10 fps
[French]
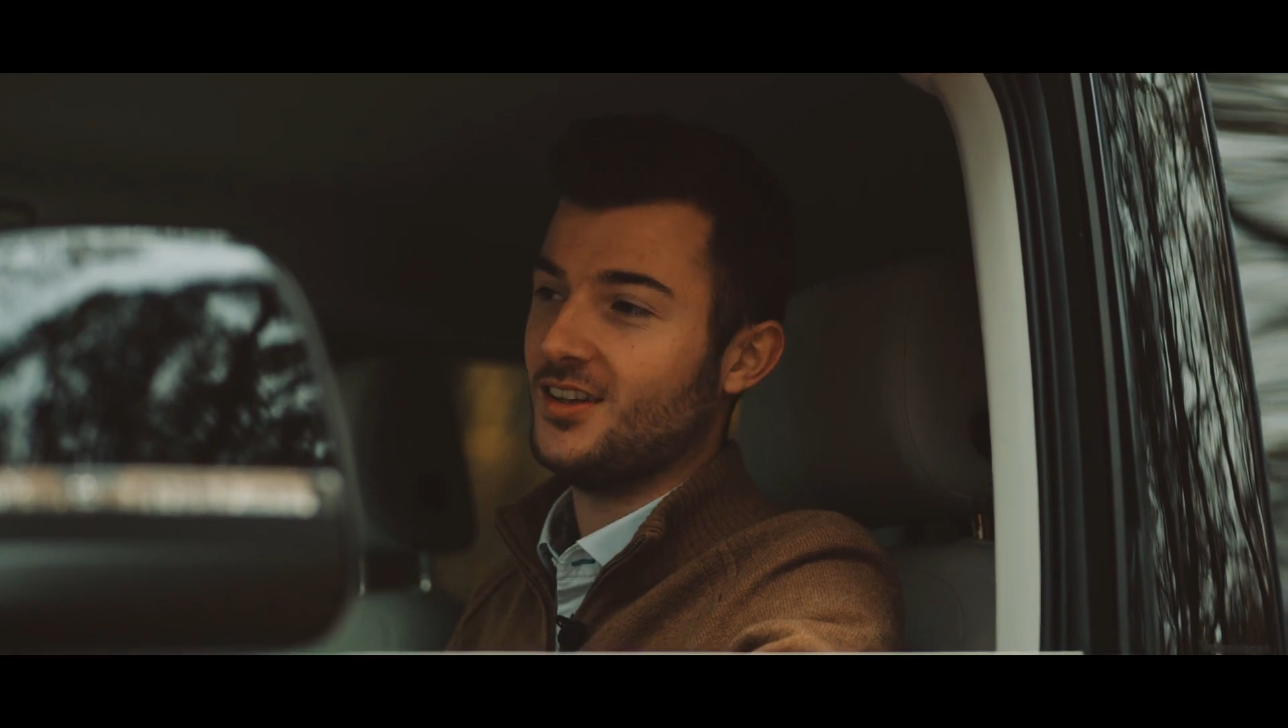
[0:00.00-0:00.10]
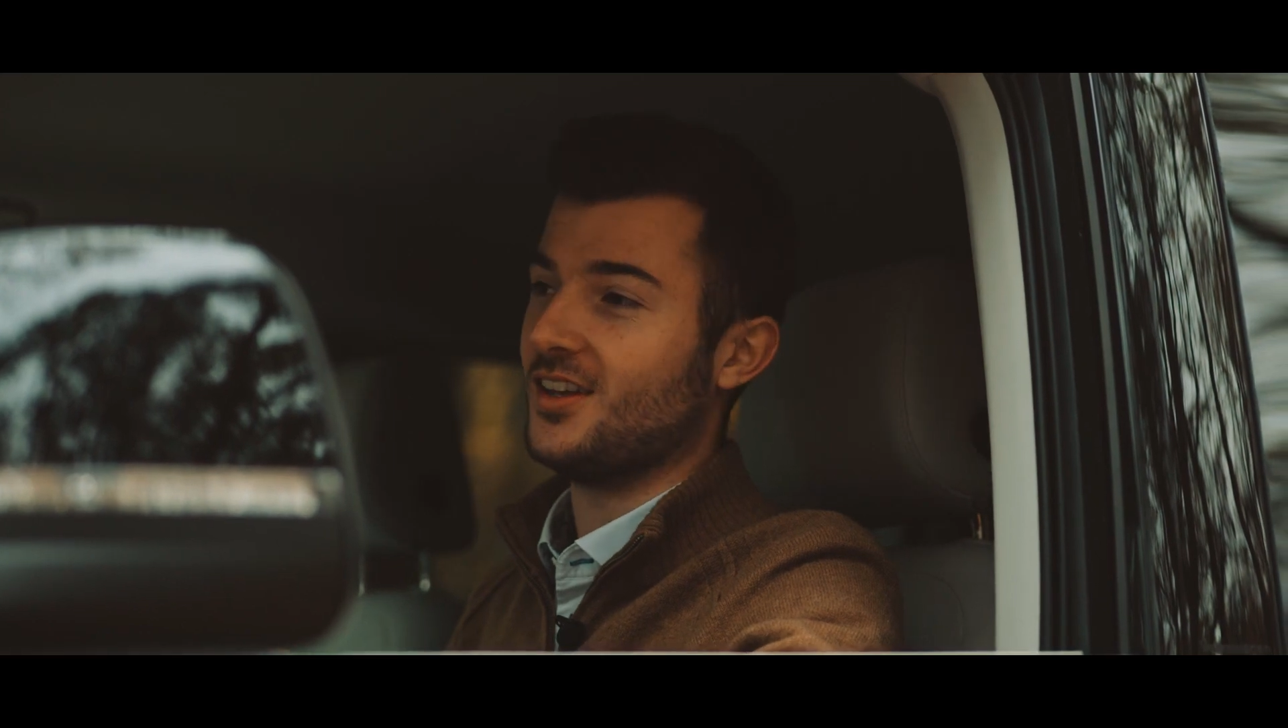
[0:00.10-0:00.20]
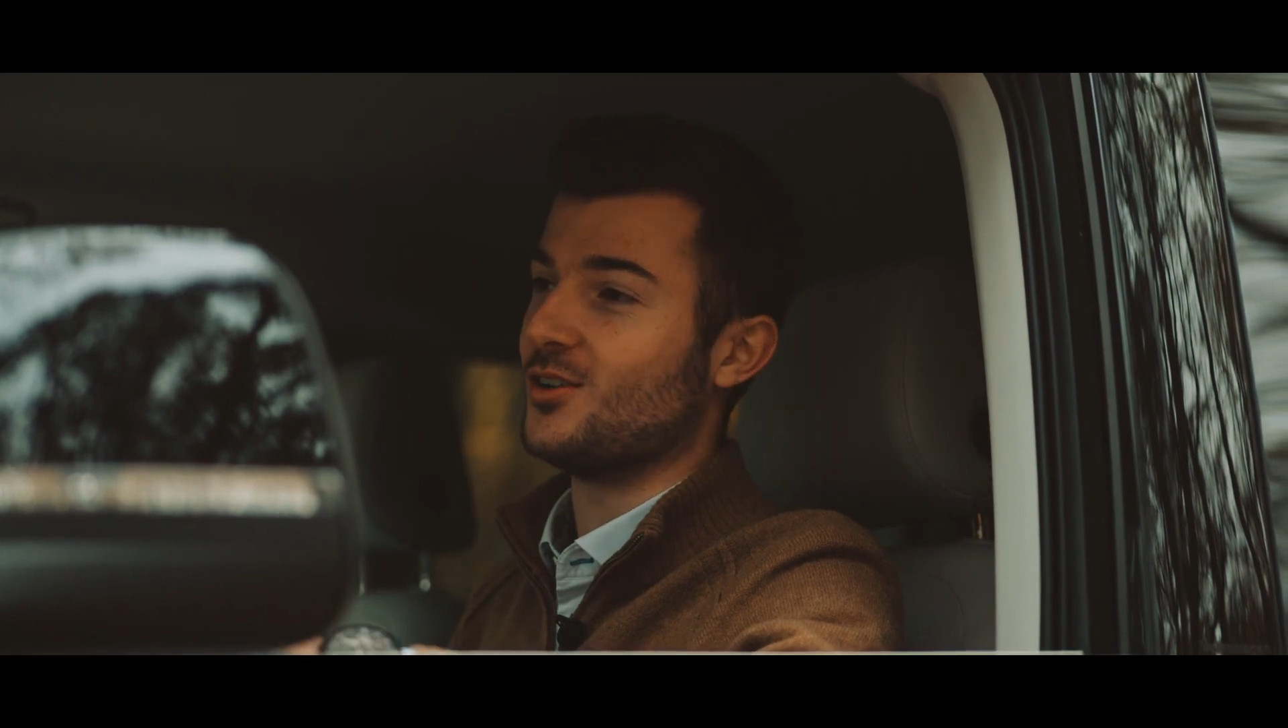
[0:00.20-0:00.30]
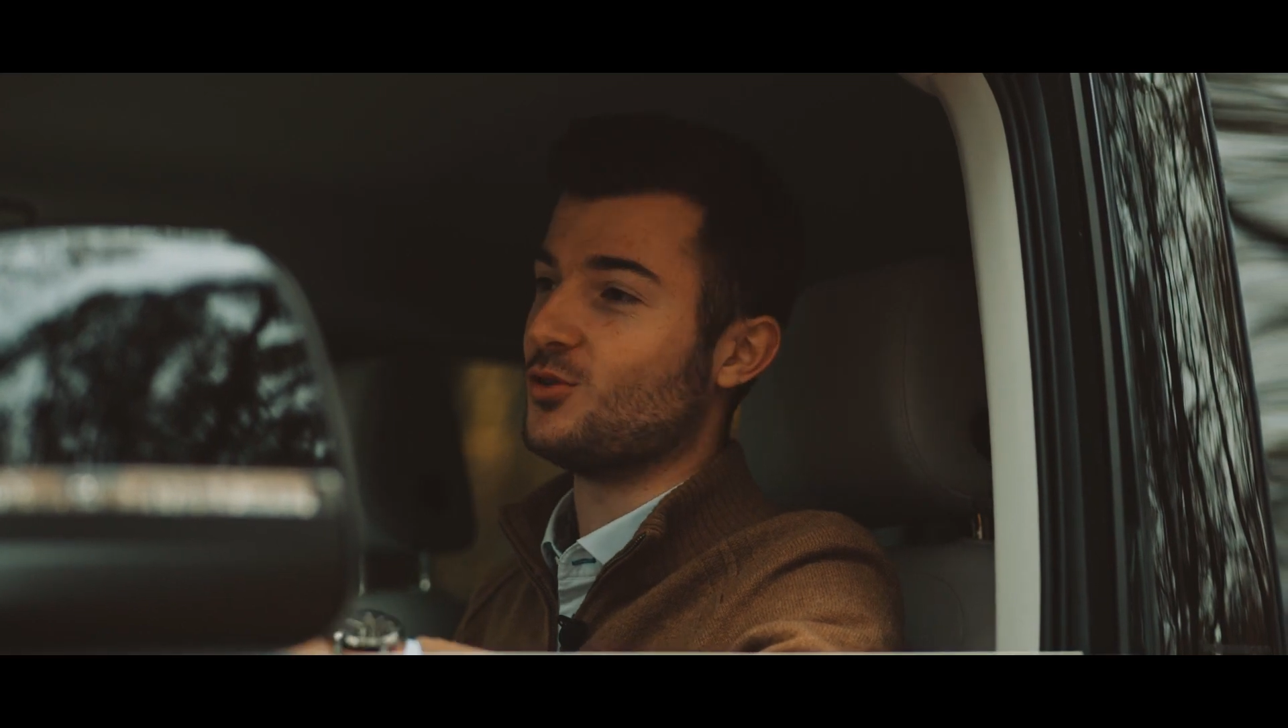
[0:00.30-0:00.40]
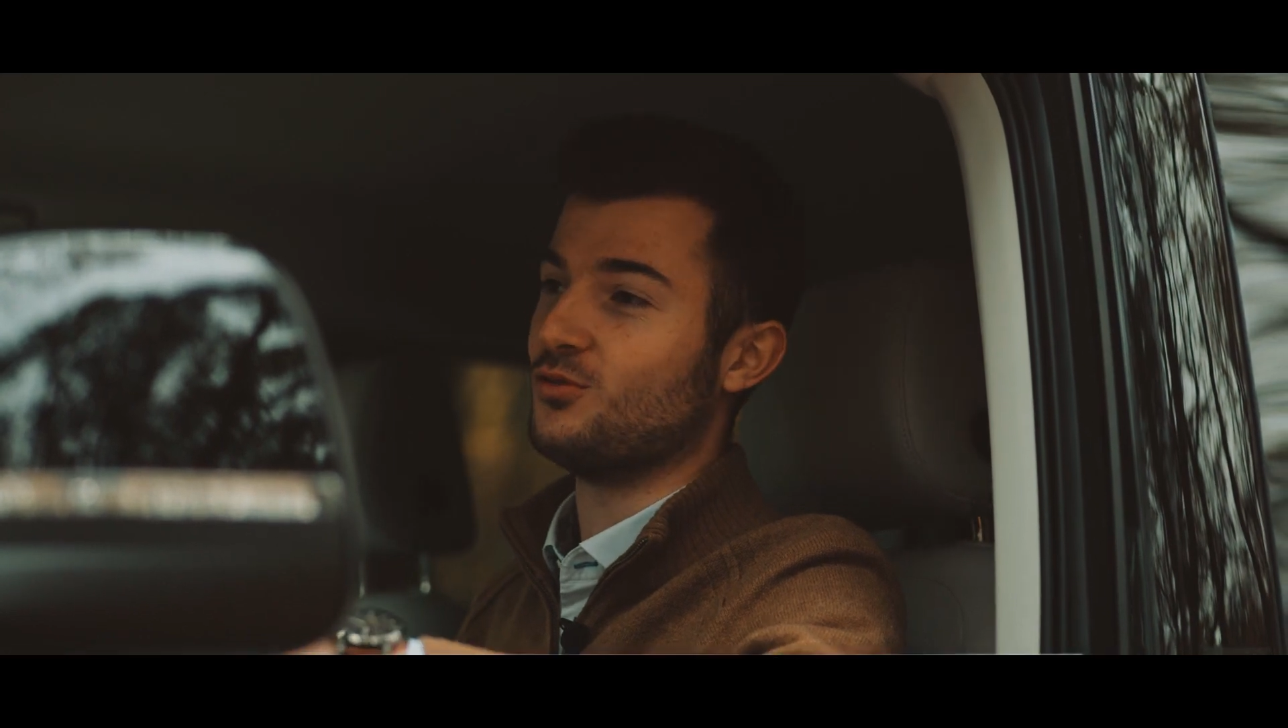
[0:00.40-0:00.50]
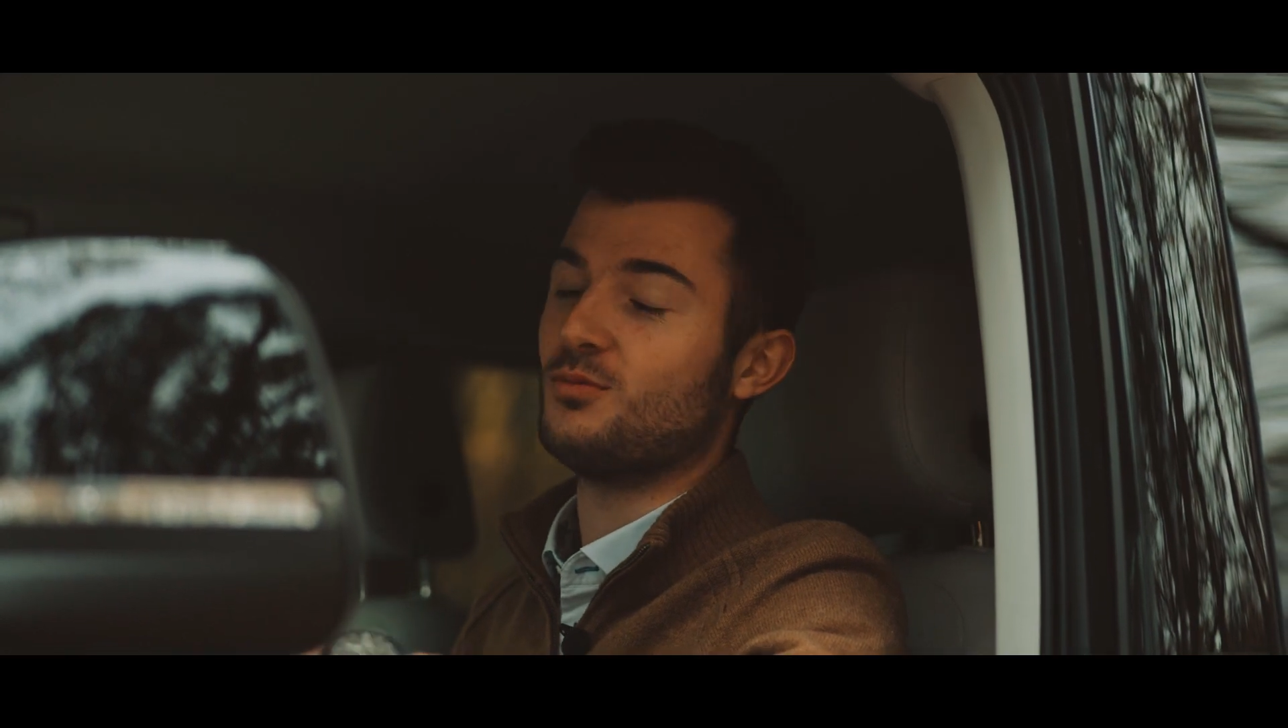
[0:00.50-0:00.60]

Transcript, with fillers: Et je vous